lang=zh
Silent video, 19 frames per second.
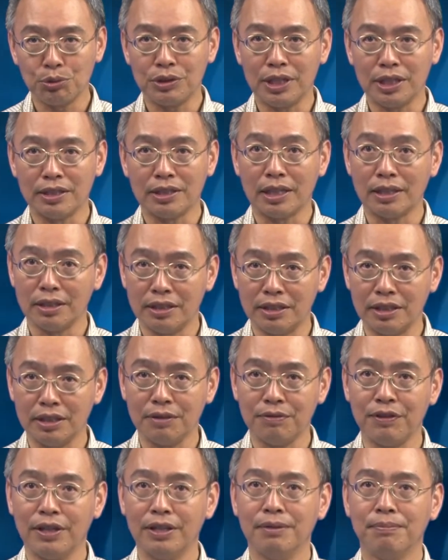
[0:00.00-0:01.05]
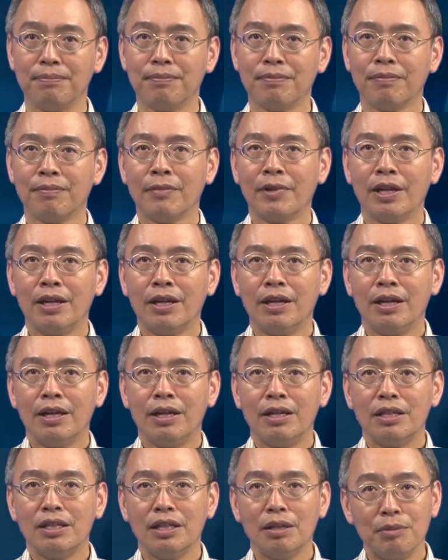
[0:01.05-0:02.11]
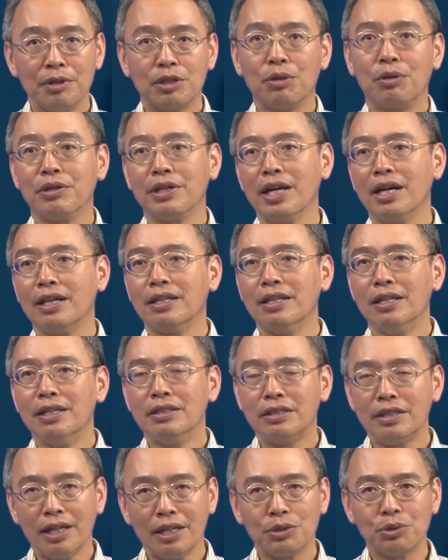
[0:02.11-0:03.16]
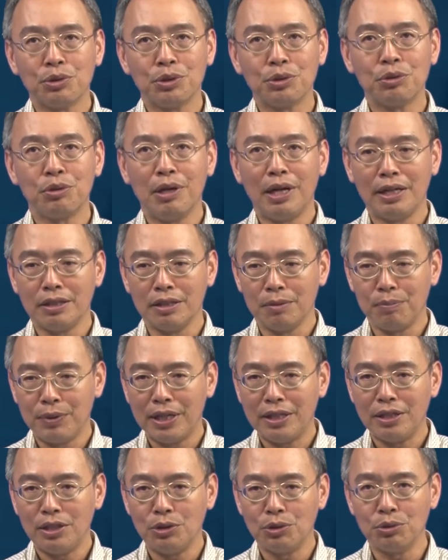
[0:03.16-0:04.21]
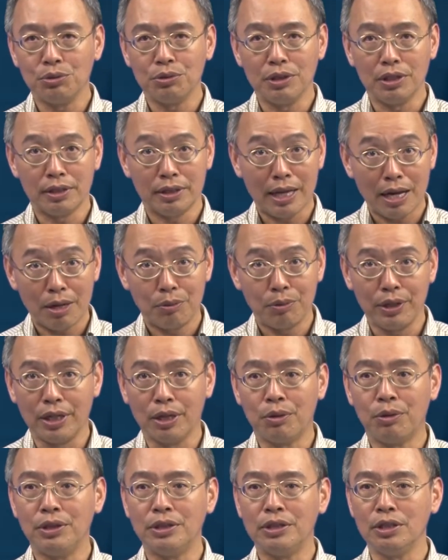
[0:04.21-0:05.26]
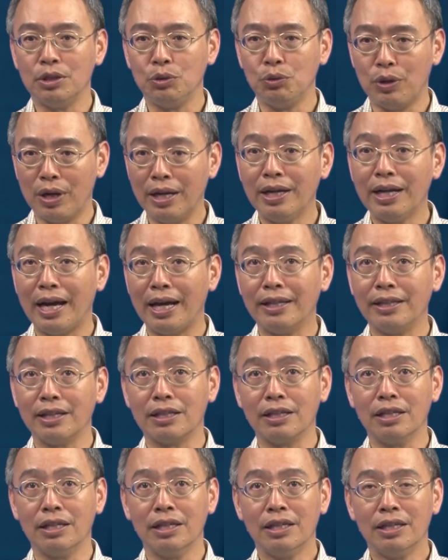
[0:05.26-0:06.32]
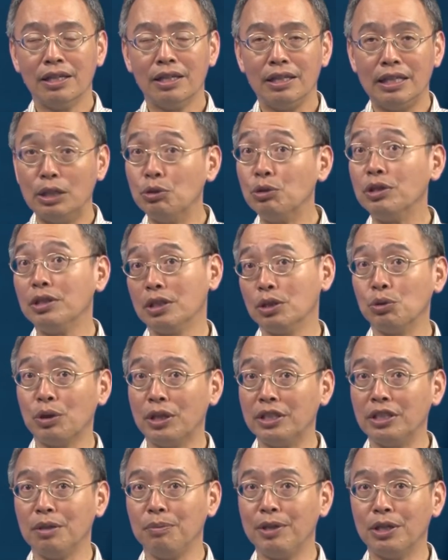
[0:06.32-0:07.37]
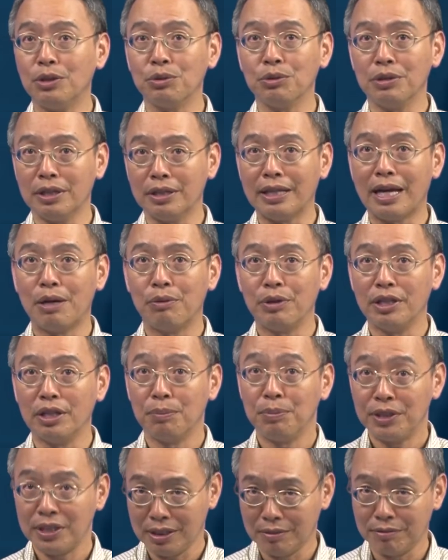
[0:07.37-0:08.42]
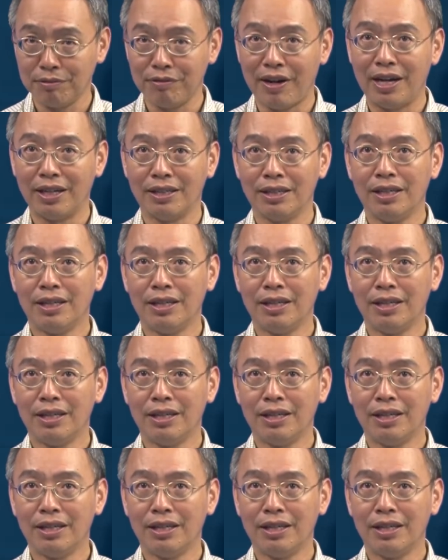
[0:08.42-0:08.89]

线上的积分。那么同样这样做出来的变异数的单位会是原来那个连续型随机变数的单位的平方。